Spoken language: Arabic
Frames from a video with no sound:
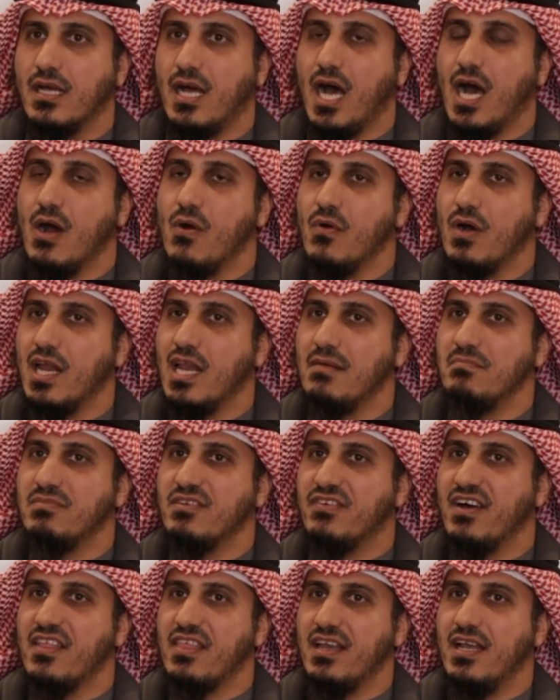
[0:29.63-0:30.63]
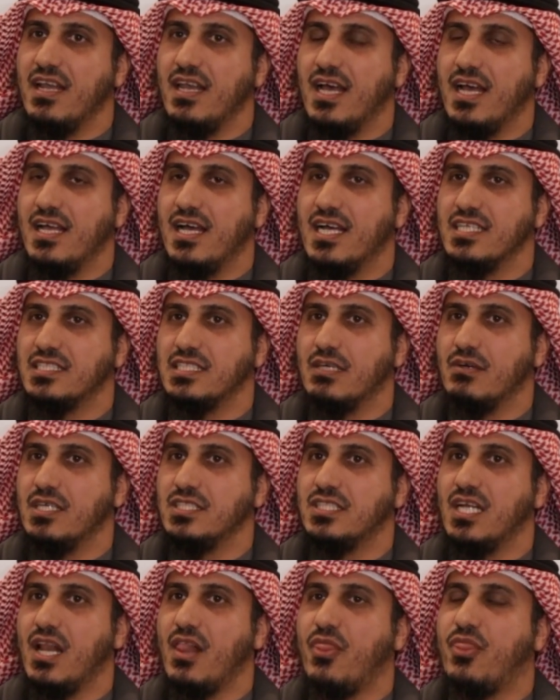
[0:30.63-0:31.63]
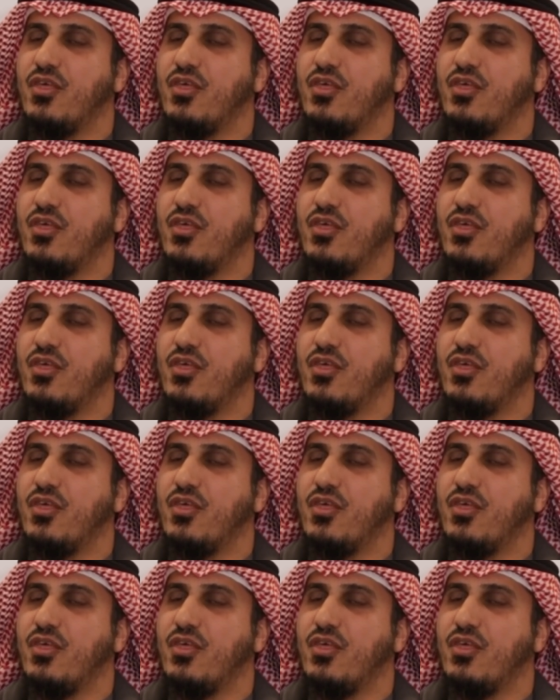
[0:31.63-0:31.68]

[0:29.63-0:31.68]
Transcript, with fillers: اولا بفضل الله عز وجل